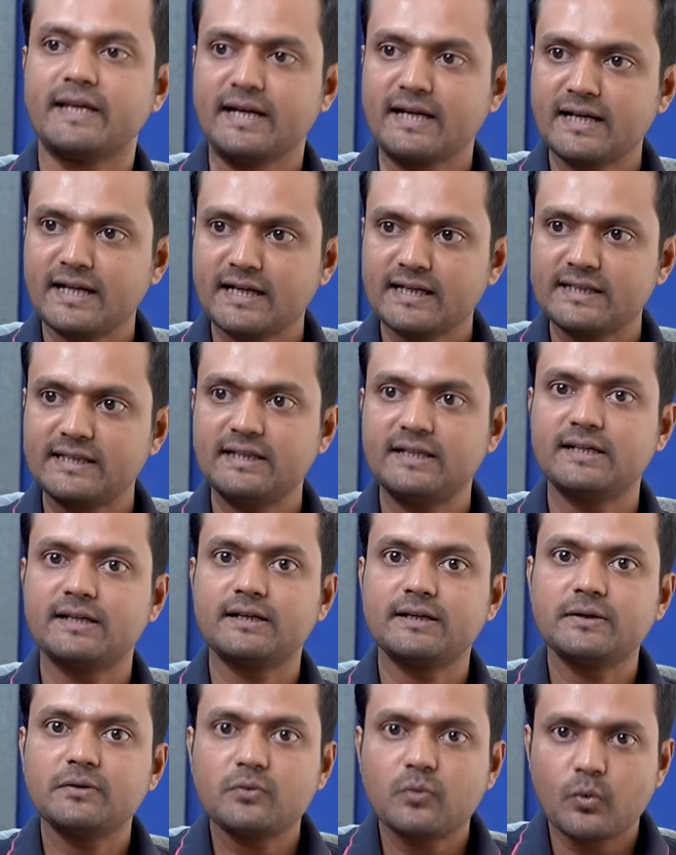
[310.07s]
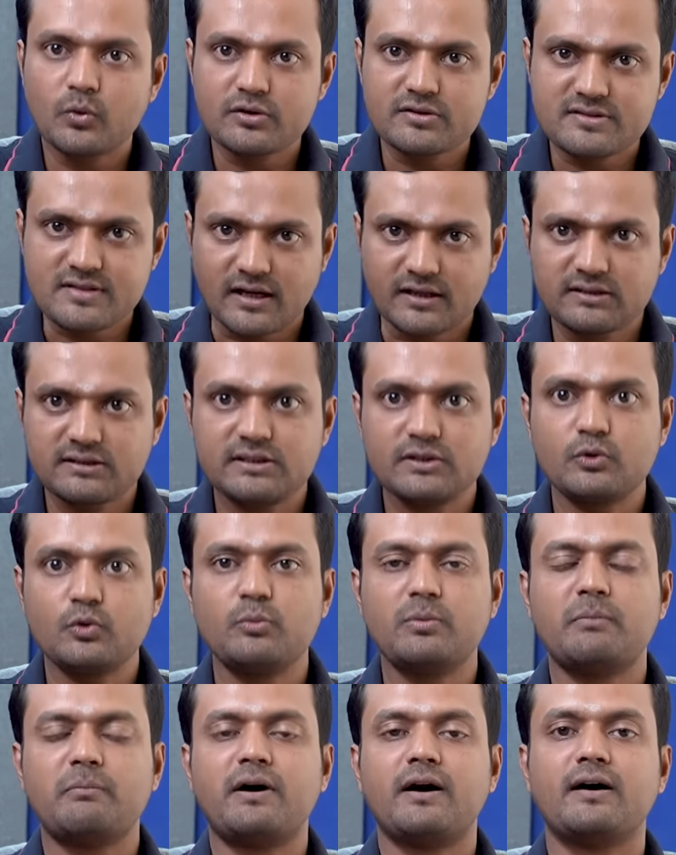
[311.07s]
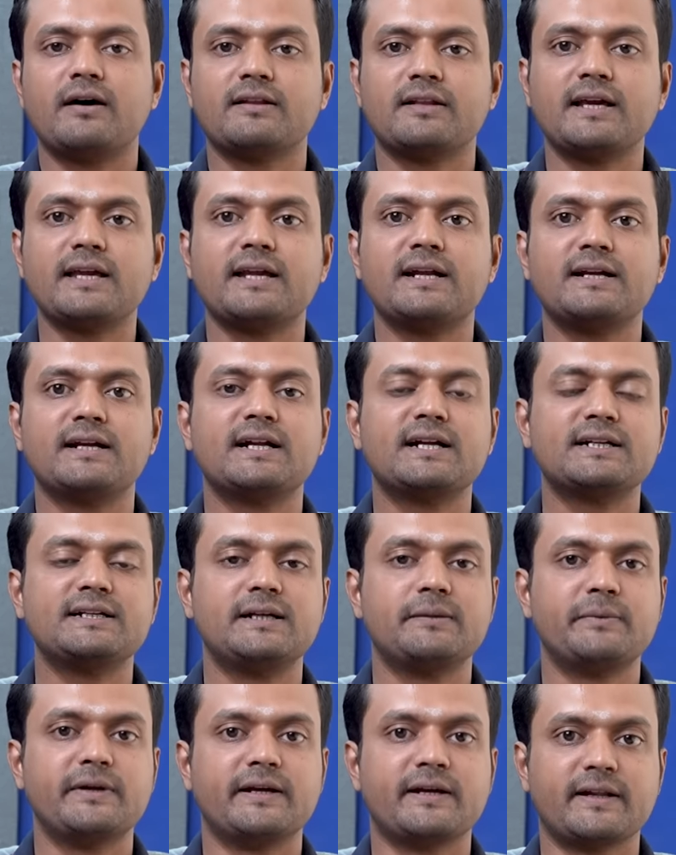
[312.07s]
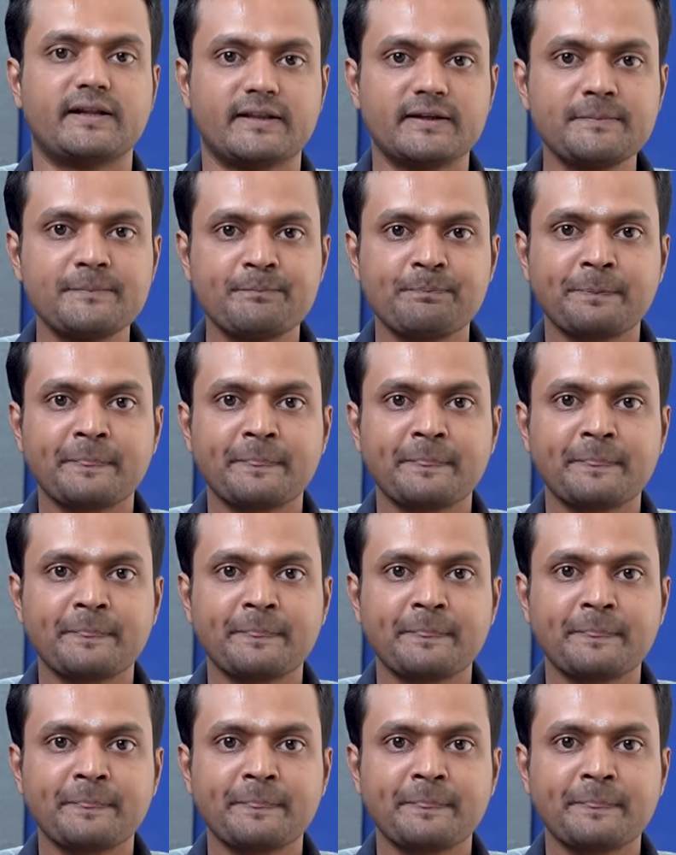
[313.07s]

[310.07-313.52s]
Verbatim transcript: எண்ணங்களுக்கு ஒரு சக்தி ரூபமாக தான் எண்ணங்கள் அப்படிங்கிறது